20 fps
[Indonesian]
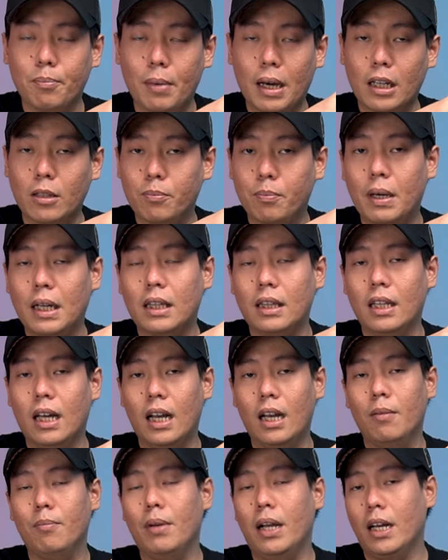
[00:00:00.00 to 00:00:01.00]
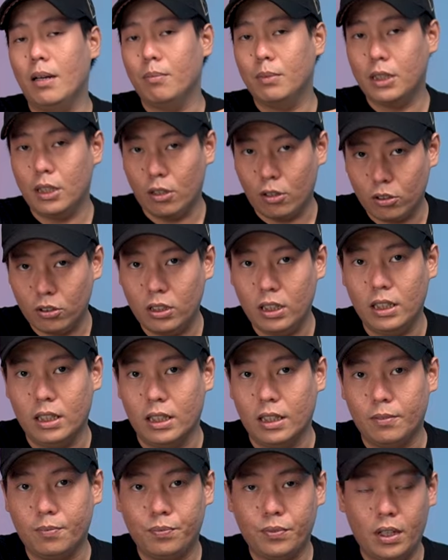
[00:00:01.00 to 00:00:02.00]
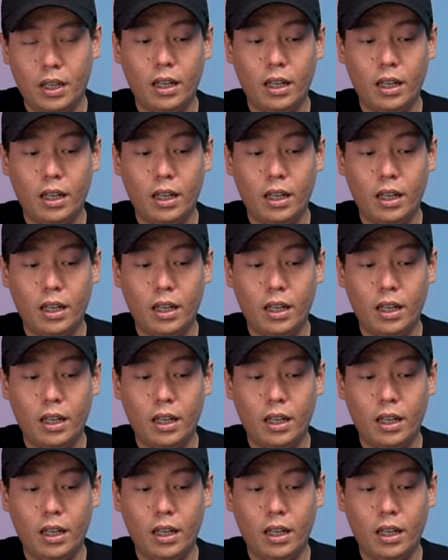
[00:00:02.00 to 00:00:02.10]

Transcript: part-part dalam dari mesin roastingnya.